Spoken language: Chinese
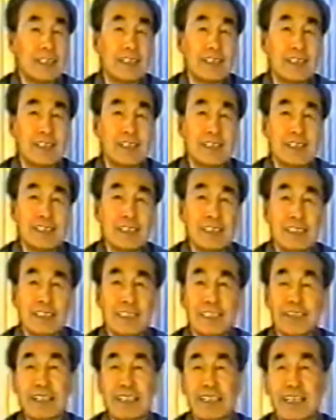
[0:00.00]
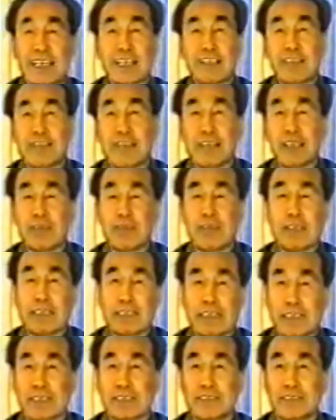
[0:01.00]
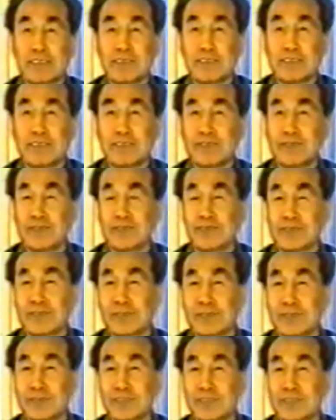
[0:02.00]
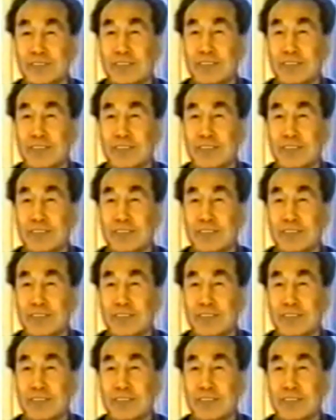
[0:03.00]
骨腔啊。你外这两个管儿里灌气儿。